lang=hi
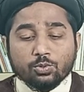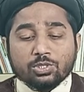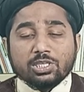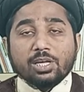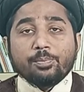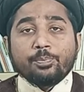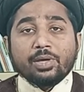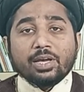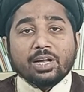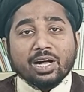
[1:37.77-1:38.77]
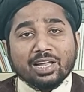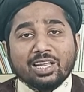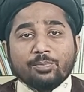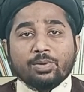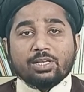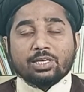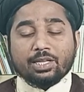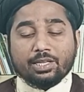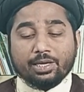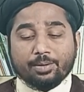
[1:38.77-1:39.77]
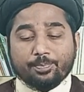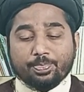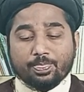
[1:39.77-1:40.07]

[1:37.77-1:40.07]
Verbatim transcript: उसे बेगाने मिल जाते हैं